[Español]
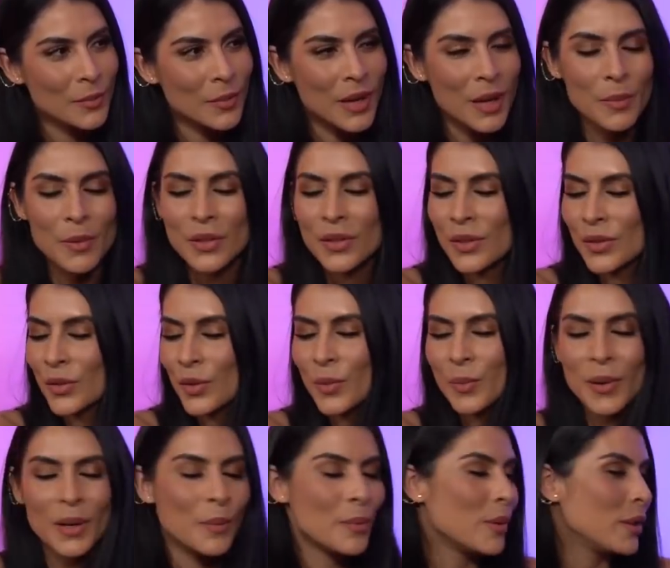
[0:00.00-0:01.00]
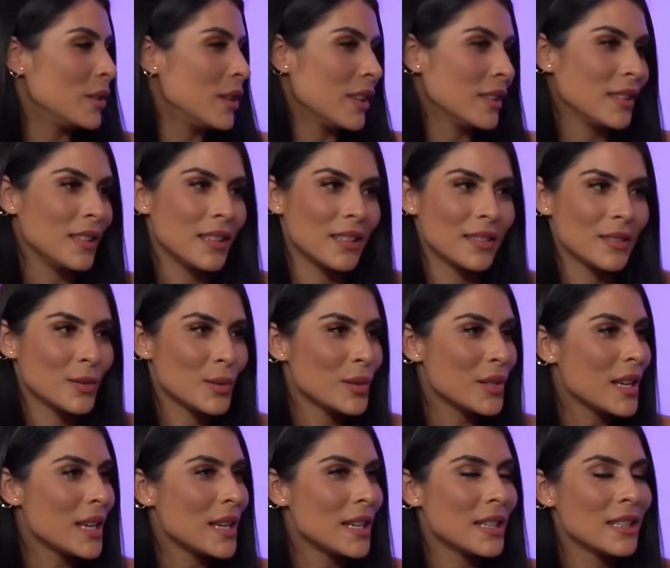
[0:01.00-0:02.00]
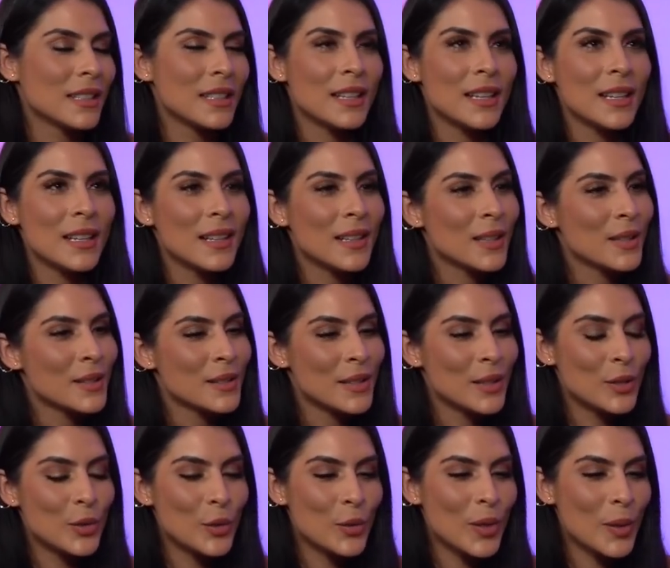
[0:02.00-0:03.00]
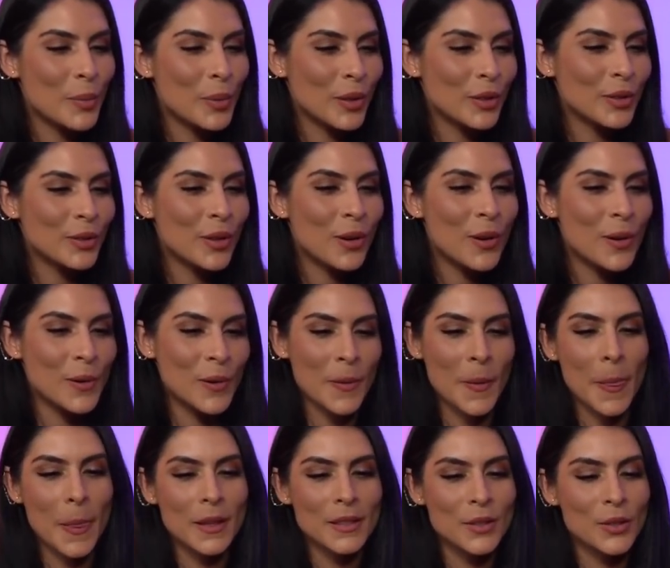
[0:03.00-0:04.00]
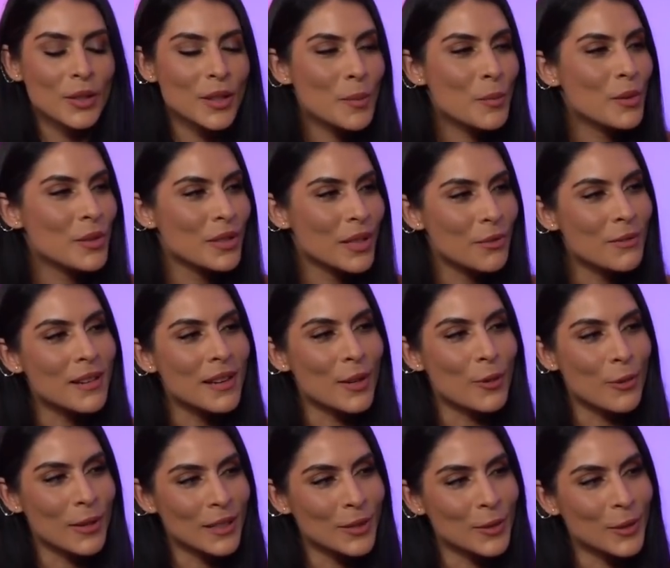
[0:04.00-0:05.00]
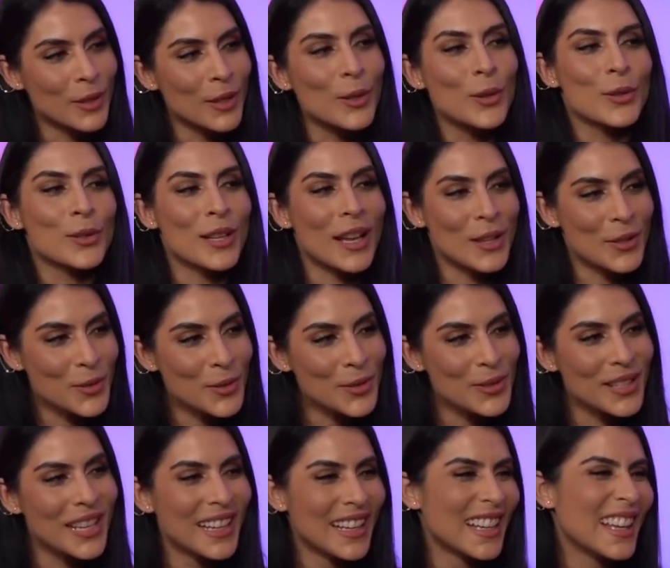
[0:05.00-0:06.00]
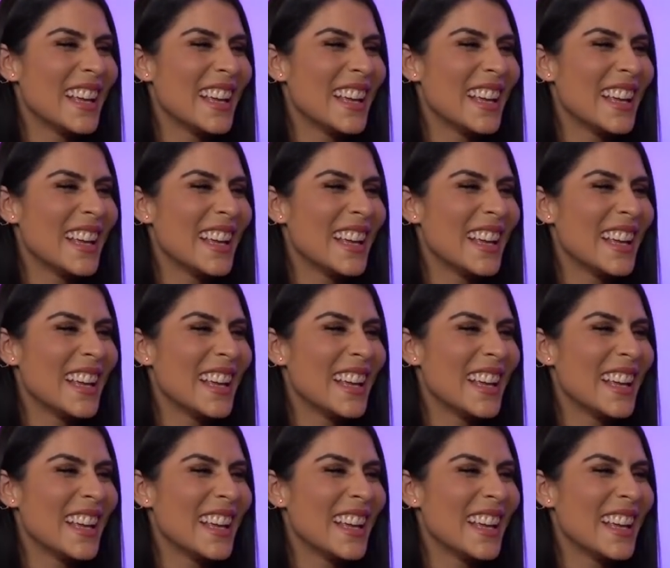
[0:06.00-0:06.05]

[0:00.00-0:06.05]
Para mí eso es súper importante. O sea, si tú de pronto, si yo te mostrara un recuento de los años,